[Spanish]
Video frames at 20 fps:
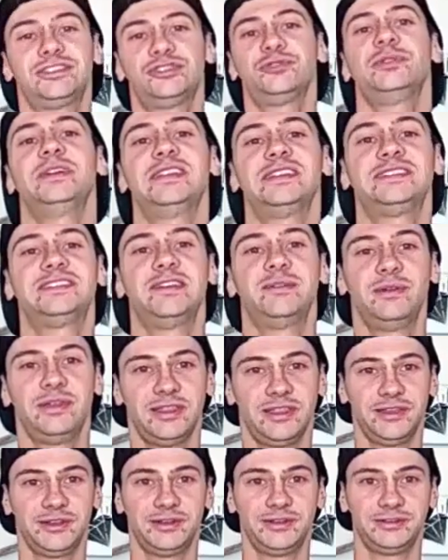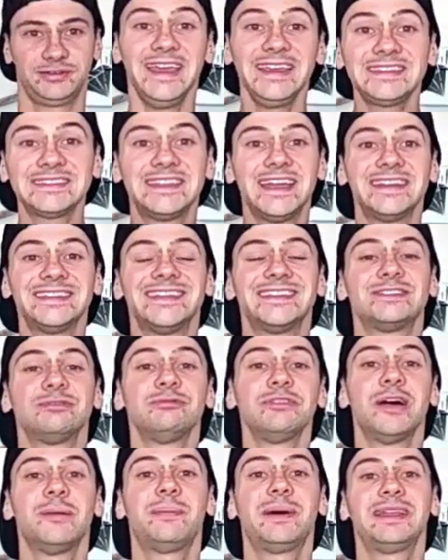de subir este vídeo. Esta es la
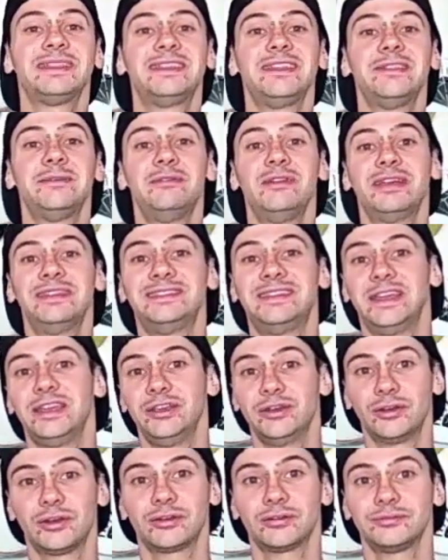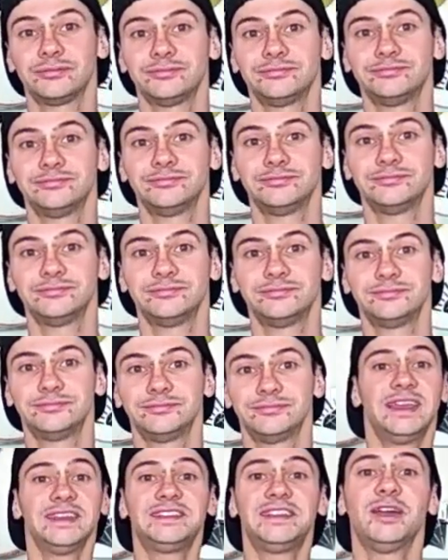segunda parte del vídeo anterior,
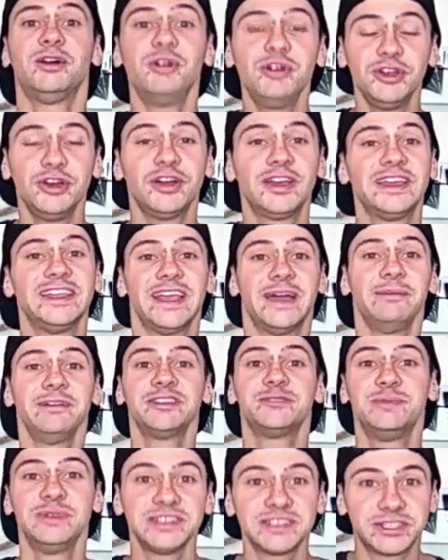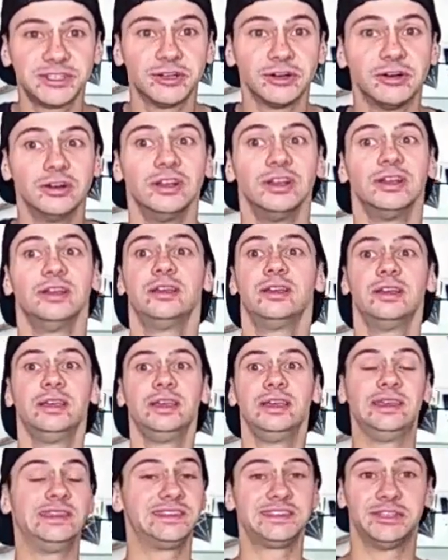que seguro que ya habéis visto.
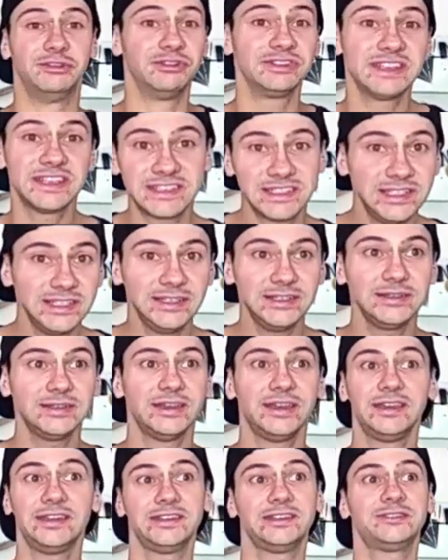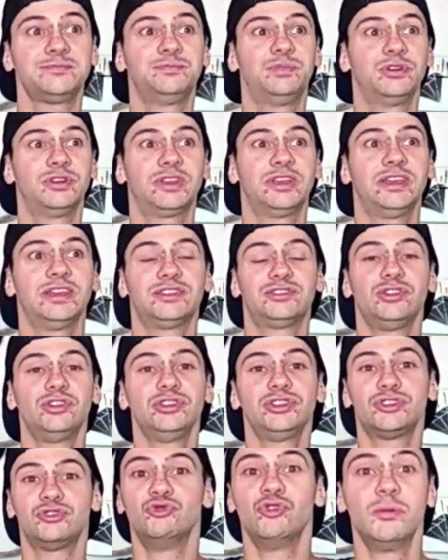Y si no es así, es porque
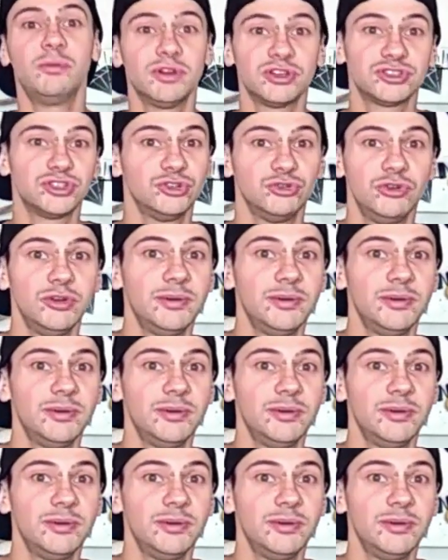sois nuevos o